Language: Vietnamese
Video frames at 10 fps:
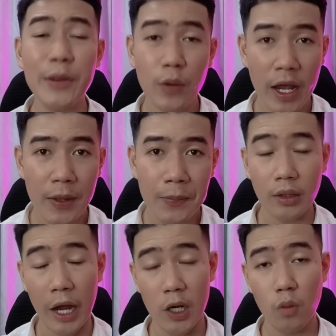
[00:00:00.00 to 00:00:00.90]
tôi đi
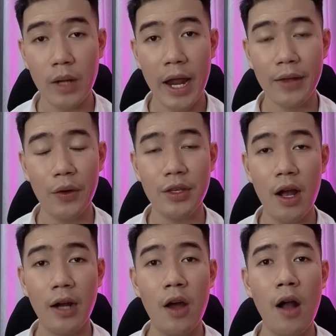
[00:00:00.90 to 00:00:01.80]
thì lúc này người
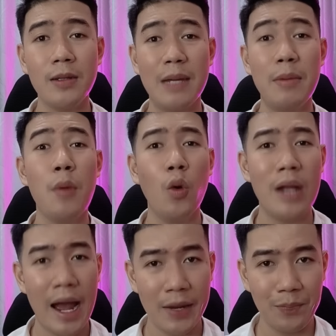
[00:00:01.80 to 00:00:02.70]
dân ở đó người ta mới bu
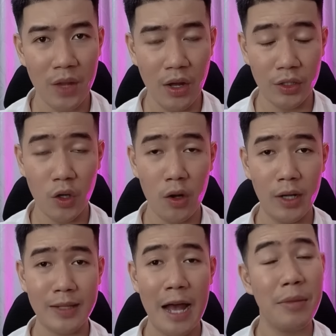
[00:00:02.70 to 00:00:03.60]
lại rồi
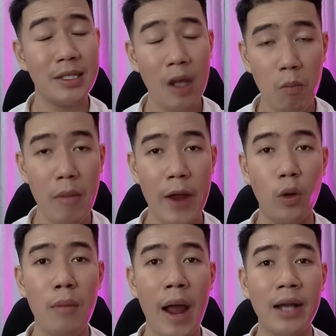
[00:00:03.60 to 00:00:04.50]
người ta mới sóc mẹ
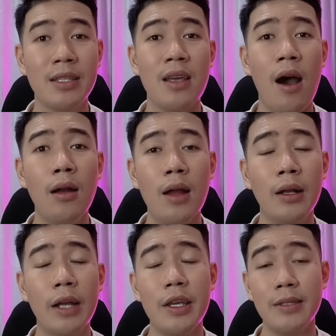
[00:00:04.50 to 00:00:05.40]
của bạn chở
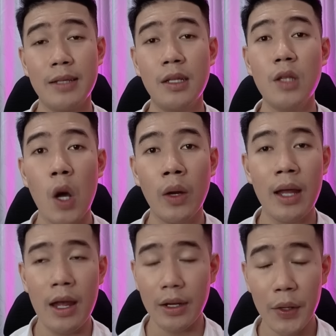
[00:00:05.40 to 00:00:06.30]
lên cái chiếc xe xích lô á
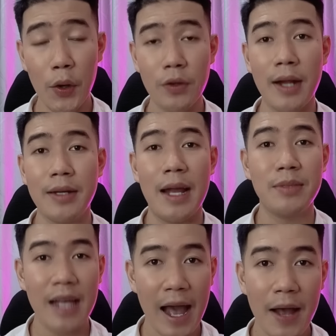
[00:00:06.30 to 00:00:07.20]
đưa ra trạm
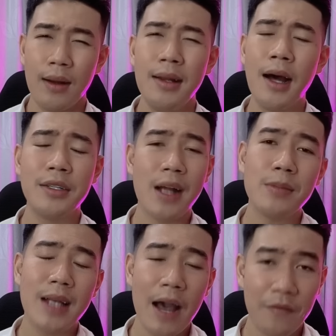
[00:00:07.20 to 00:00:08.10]
xá lên trạm
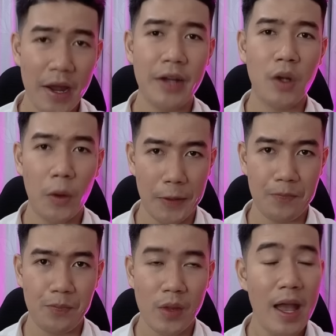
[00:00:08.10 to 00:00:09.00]
xá về rồi
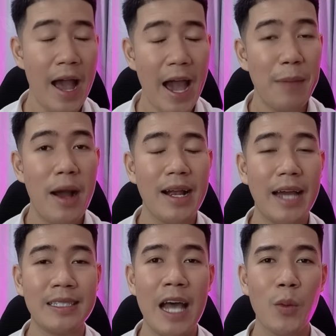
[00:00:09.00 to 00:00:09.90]
hai ba
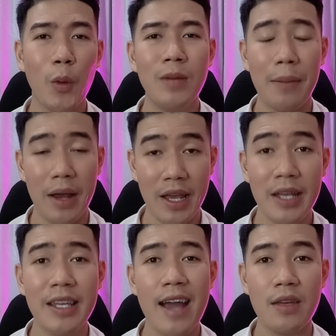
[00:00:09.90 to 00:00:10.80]
ngày sau cũng lại bị y
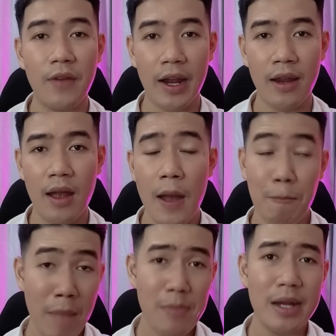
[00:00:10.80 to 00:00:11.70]
chang như vậy
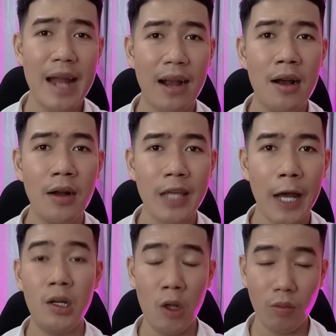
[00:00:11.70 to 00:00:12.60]
mà bị nặng hơn
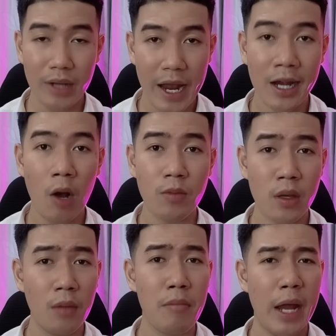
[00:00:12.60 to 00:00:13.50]
nha lúc này không
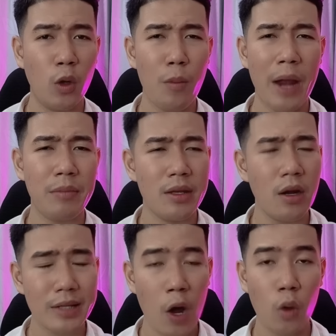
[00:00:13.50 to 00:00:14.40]
những mẹ của bạn bị
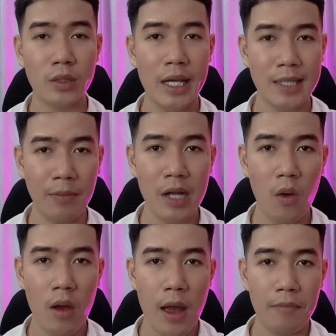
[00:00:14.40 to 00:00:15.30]
nhức đầu say sẩm đâu
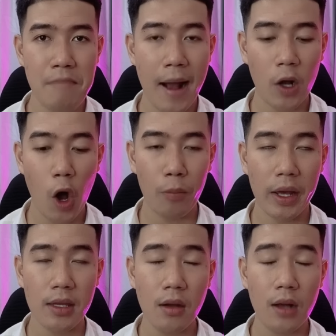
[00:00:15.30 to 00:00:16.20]
mà còn
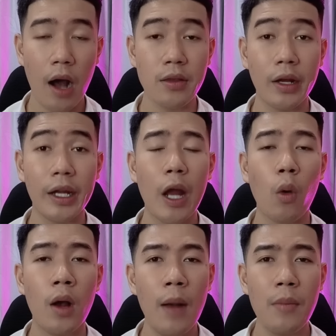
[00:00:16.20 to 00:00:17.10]
bị nhức ở những cái đầu
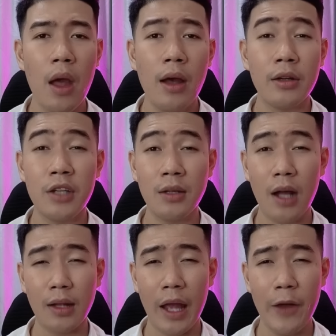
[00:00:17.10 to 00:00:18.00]
khớp trên
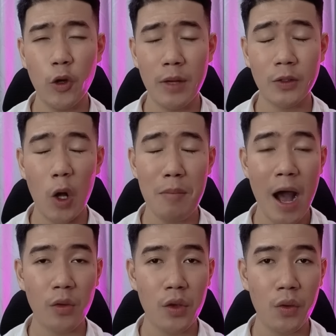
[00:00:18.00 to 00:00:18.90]
cơ thể của mình có
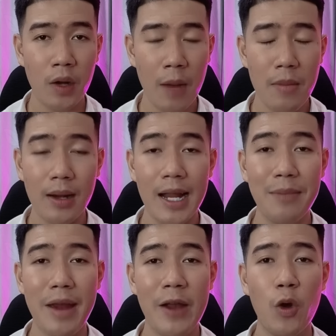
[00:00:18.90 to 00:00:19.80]
bao nhiêu khớp là
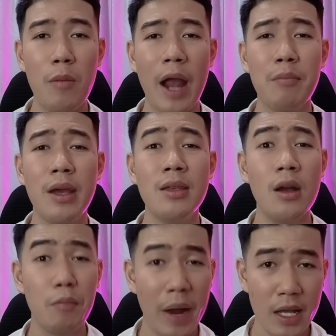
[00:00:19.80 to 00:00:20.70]
mẹ của bạn bị
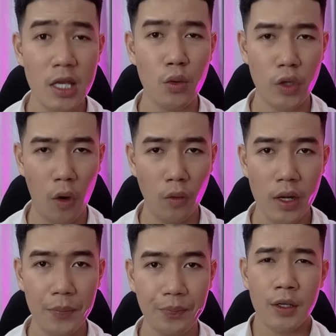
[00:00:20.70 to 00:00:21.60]
nhức bấy nhiêu chỗ đó
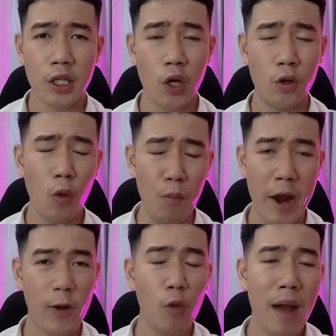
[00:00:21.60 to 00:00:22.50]
nhiều lúc
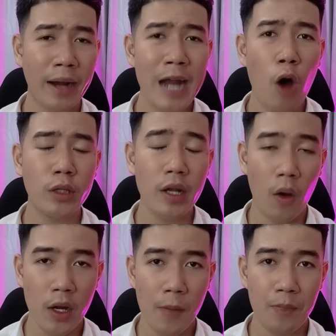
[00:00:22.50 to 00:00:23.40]
mẹ của bạn đau tới nỗi